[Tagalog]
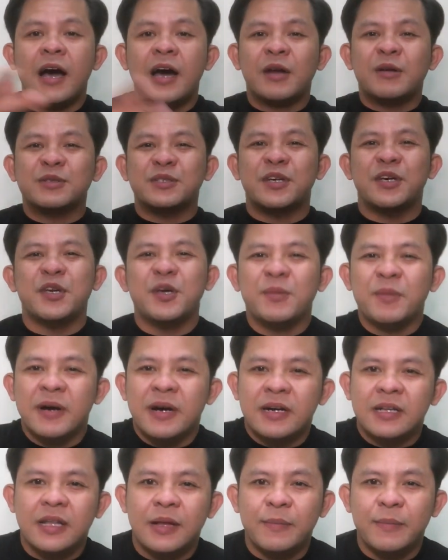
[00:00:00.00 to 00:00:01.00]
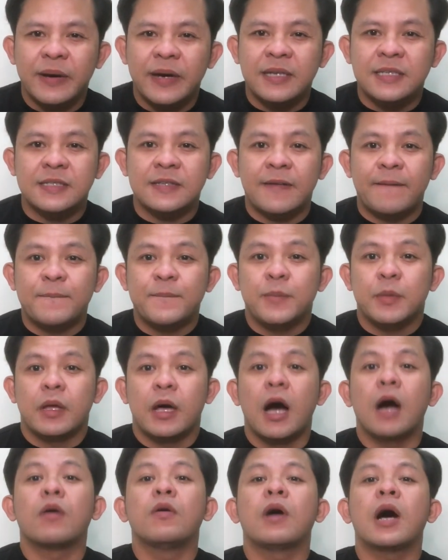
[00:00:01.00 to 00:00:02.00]
araw sa inyo mga katambites.
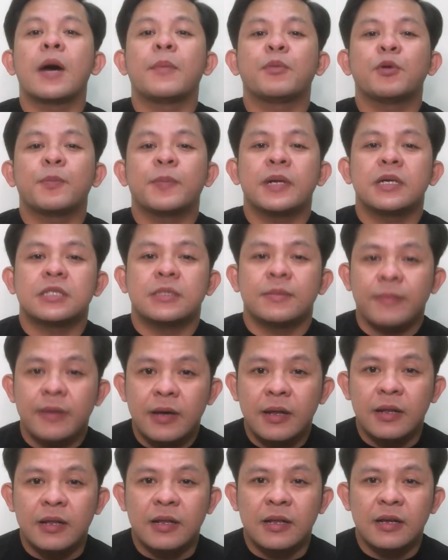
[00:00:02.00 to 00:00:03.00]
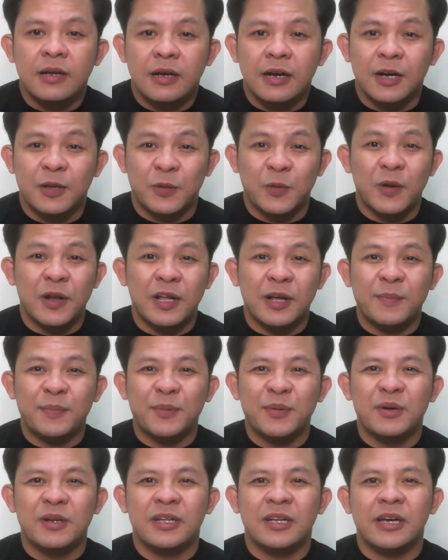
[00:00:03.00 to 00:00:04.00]
Ako nga po pala si Mel at welcome
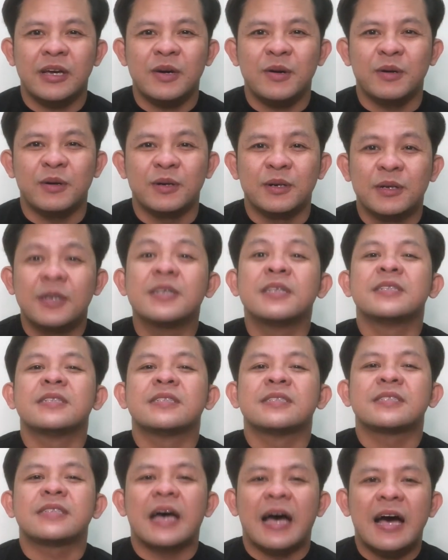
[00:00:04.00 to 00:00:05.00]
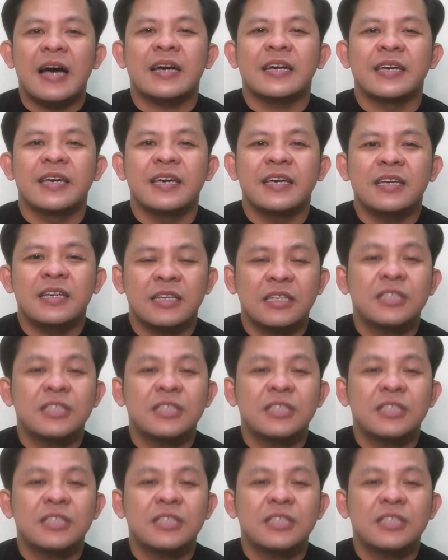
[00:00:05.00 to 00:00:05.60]
po ulit kayo sa aking